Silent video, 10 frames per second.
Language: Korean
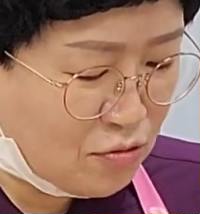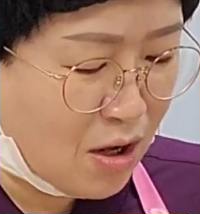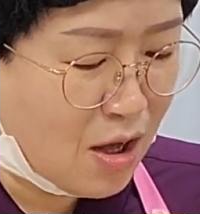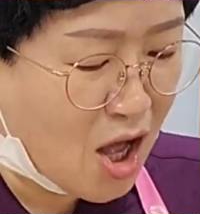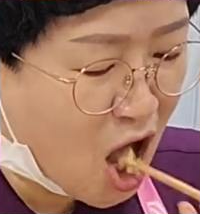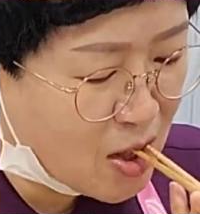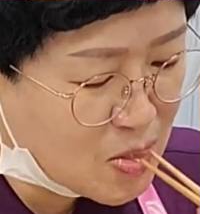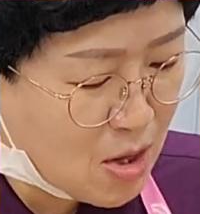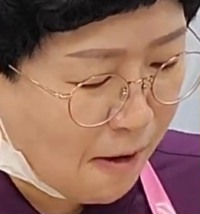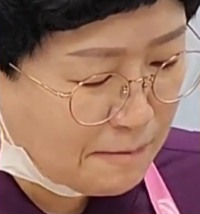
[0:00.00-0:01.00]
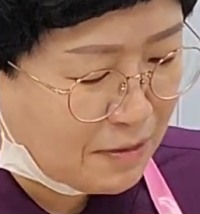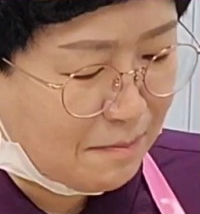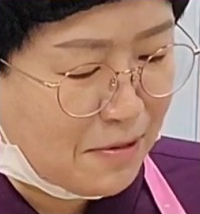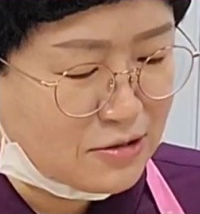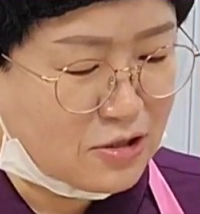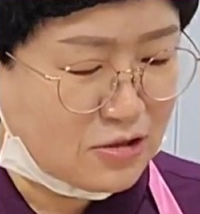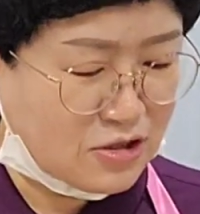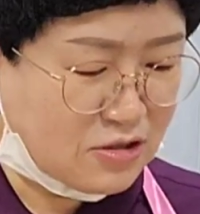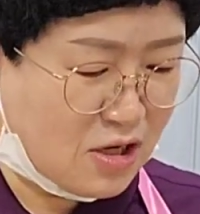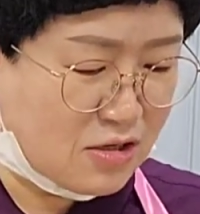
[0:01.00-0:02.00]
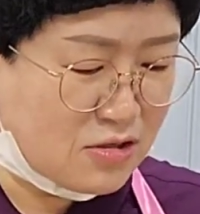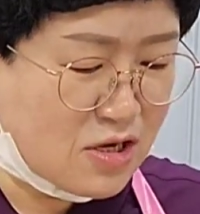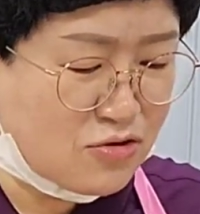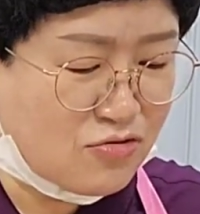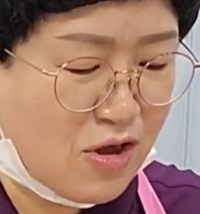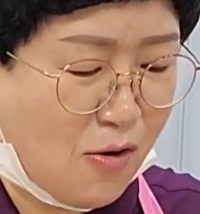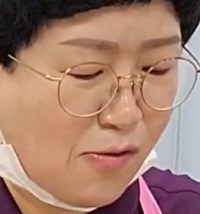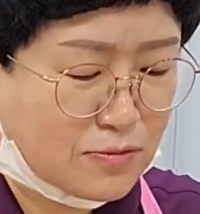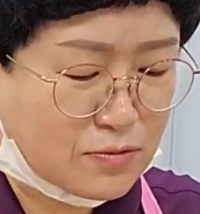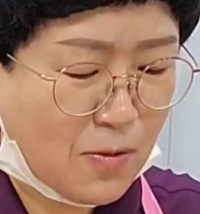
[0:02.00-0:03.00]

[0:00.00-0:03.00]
와, 밥반찬 진짜 끝내주네요.